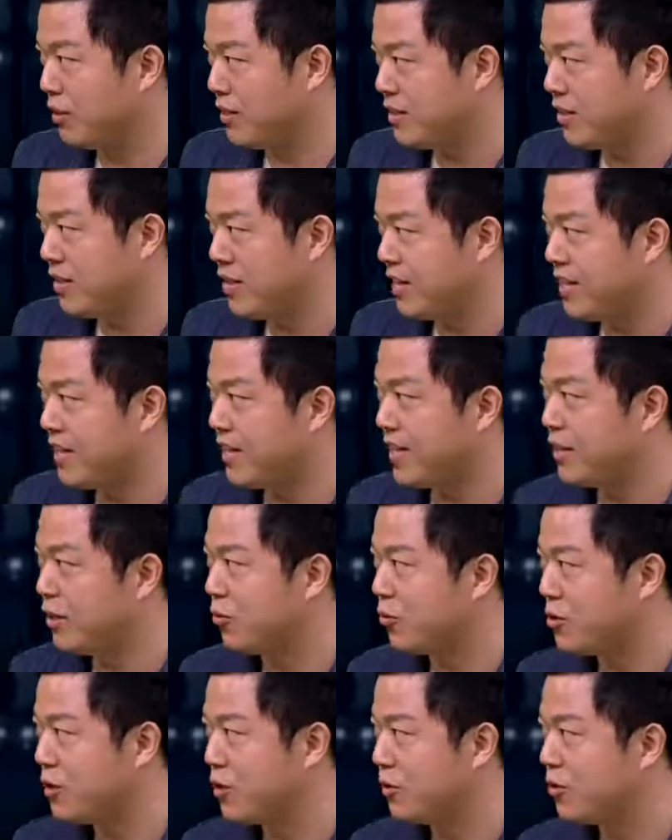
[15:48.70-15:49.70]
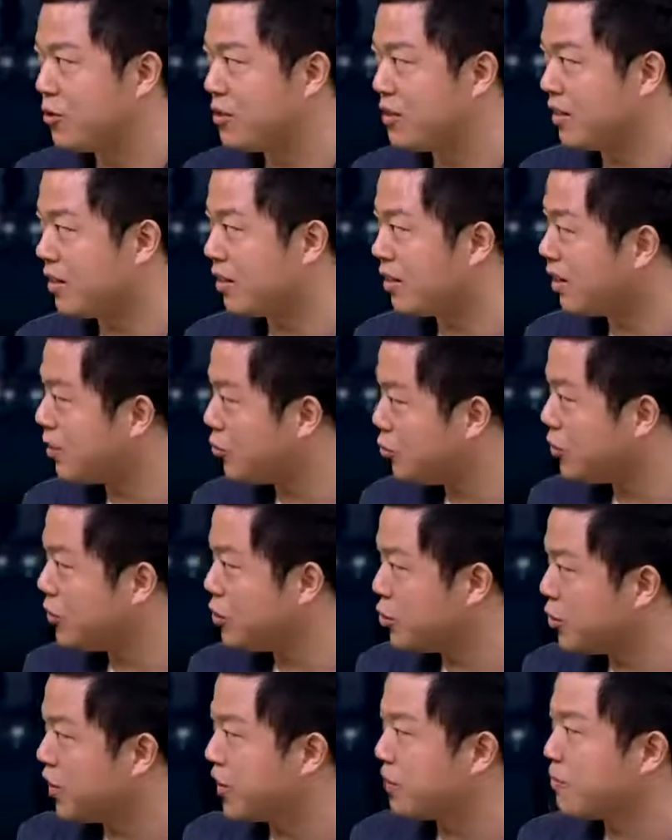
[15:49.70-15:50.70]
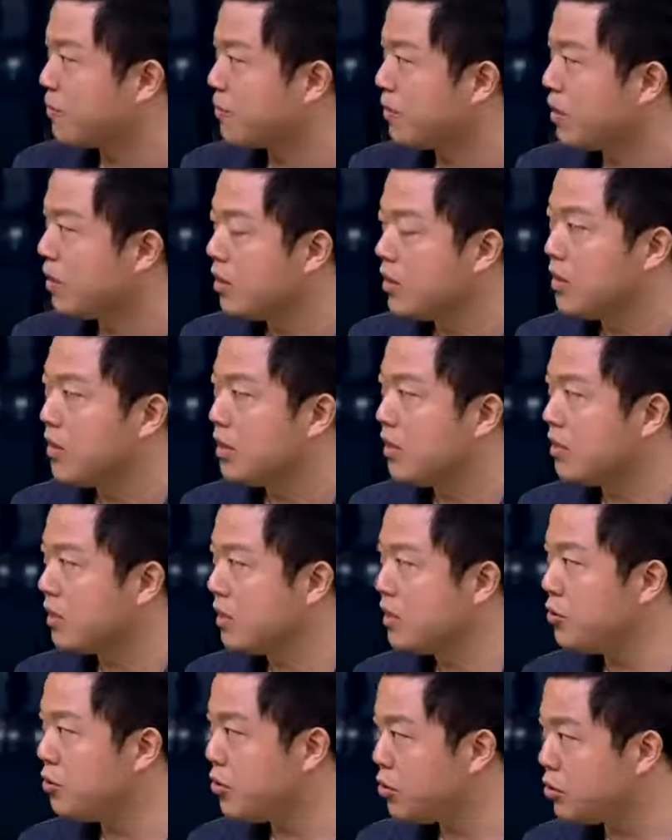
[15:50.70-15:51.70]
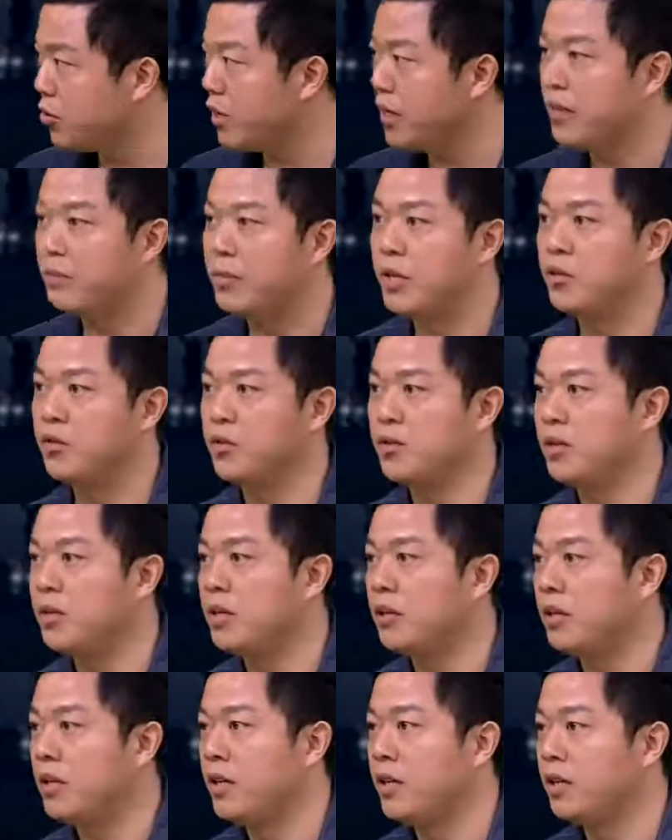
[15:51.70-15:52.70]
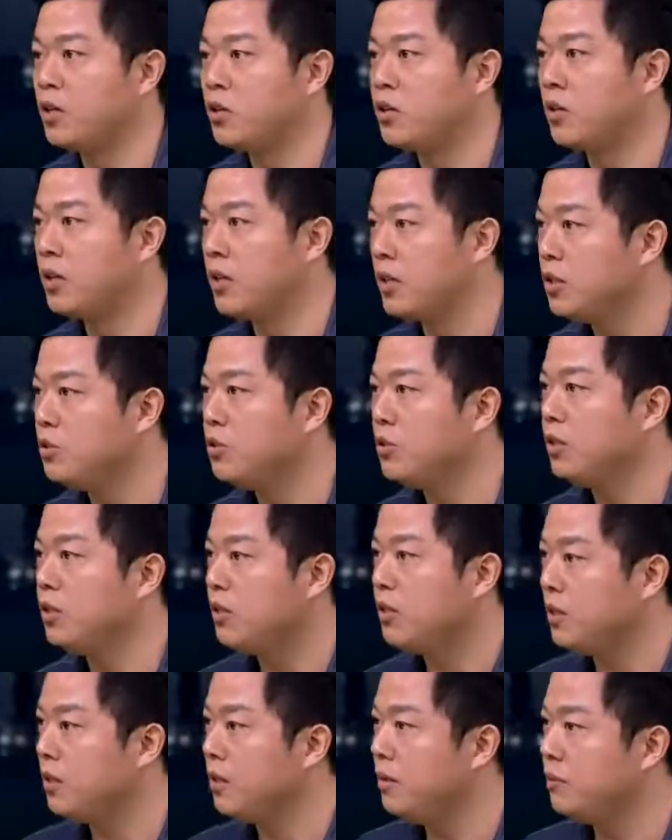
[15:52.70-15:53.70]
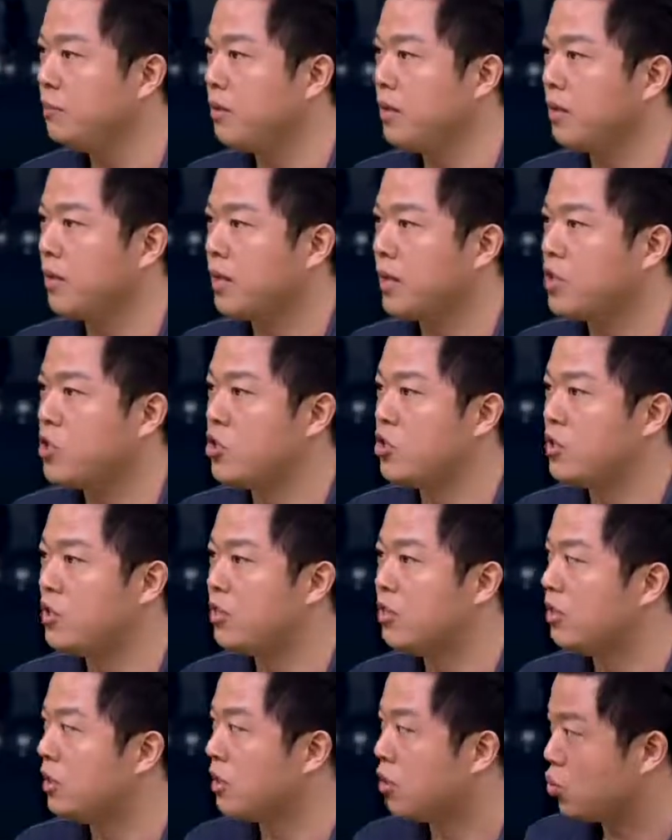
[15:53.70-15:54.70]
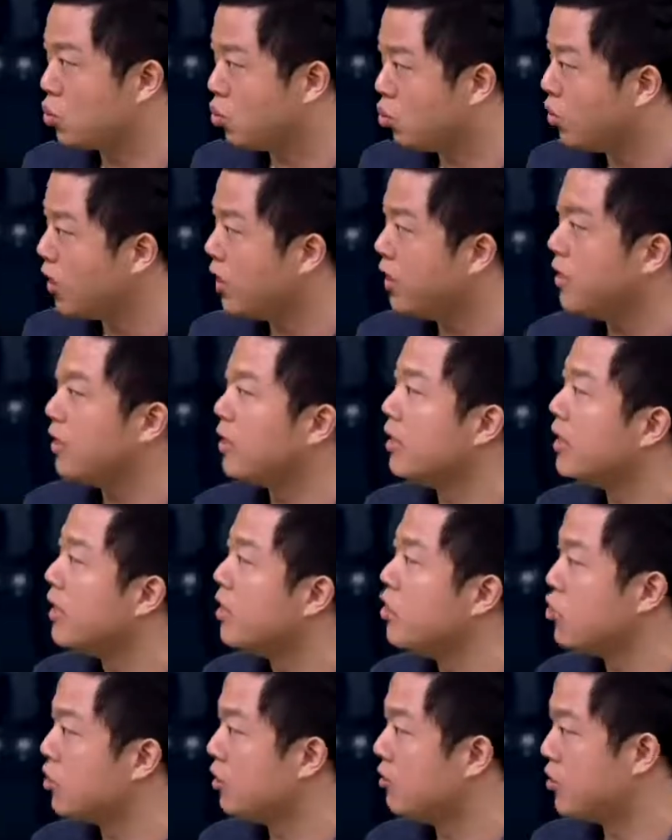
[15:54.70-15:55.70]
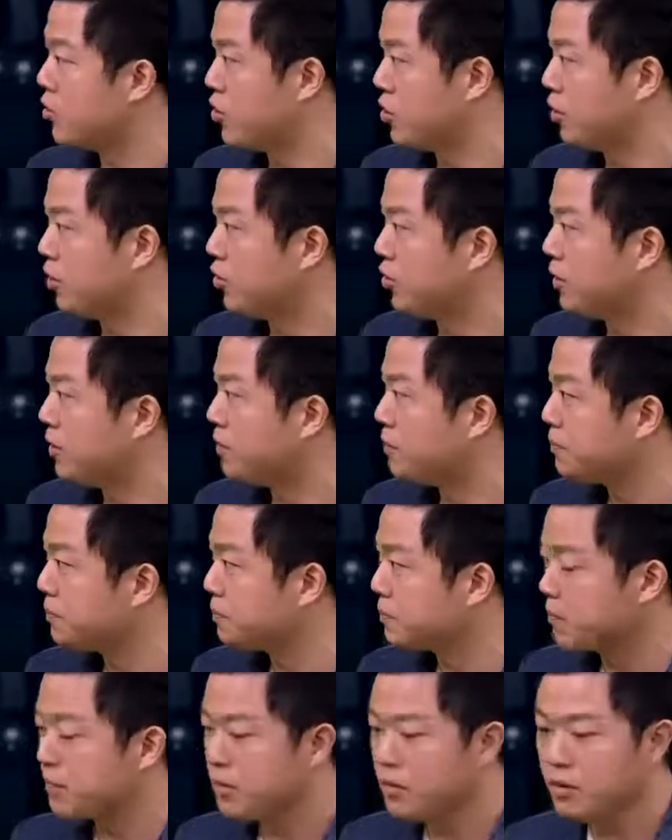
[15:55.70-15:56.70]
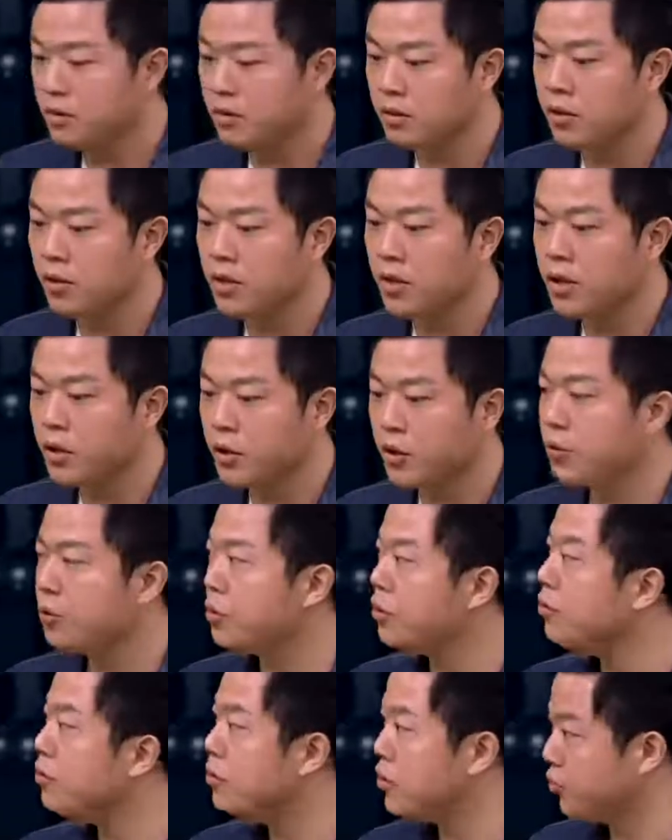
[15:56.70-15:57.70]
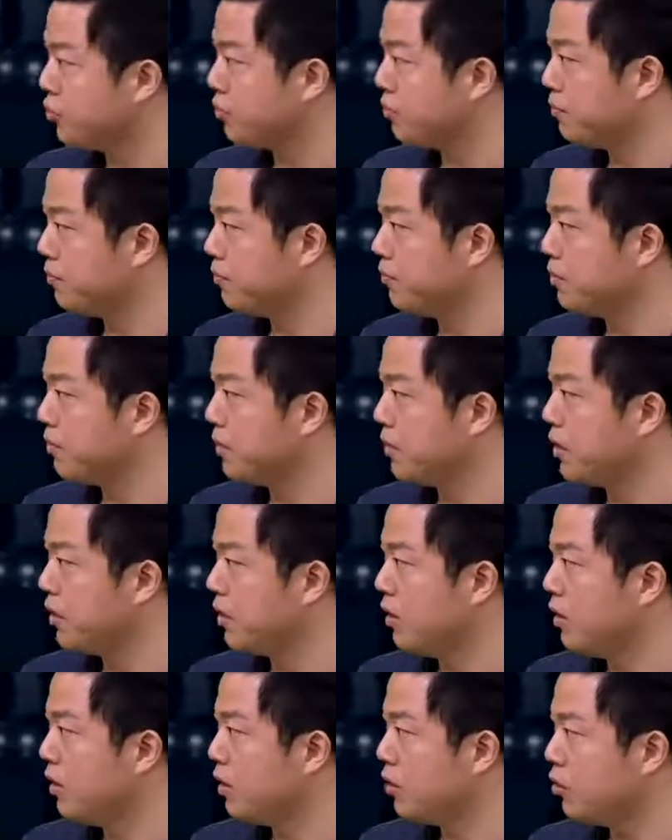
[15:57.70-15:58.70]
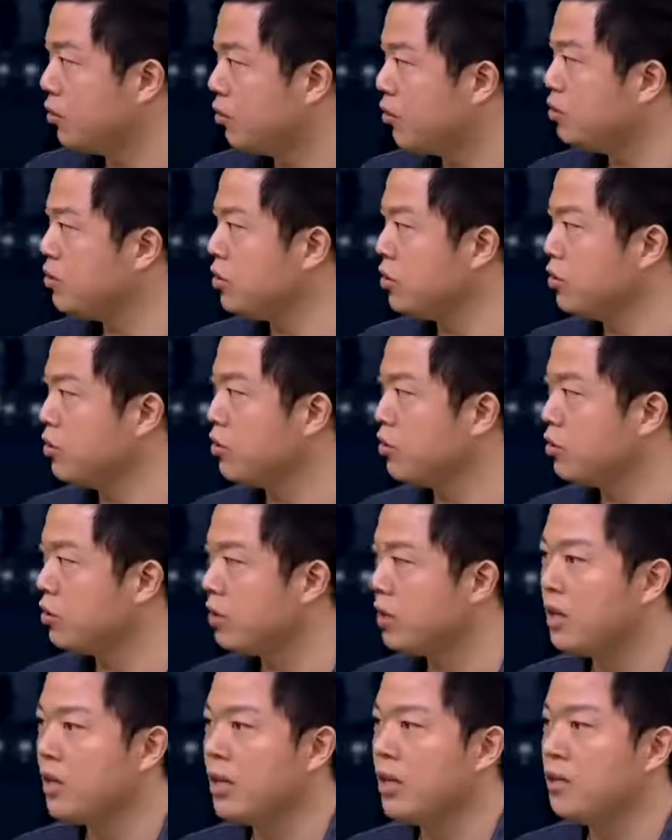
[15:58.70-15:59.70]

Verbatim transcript: 最近在看那个吴晓波写的《腾讯传》，啊，《腾讯传》里面就提到一点，说腾讯第一笔开始真正的独立盈利是怎么时候呢？QQ 秀，q q 秀是说，